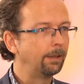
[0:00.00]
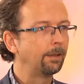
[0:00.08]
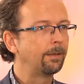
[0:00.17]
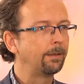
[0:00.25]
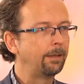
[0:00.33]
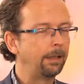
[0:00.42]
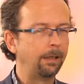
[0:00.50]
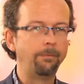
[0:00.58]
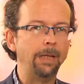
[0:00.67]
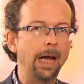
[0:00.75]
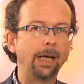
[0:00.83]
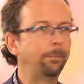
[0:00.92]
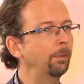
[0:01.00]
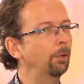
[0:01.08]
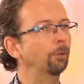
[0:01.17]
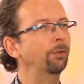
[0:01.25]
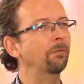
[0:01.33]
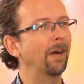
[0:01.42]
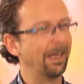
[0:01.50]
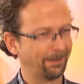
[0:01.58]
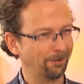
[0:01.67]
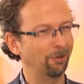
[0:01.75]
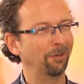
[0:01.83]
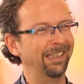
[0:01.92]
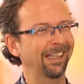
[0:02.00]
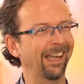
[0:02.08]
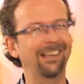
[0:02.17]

Das ist irgendwie acht Minuten über Astrologie,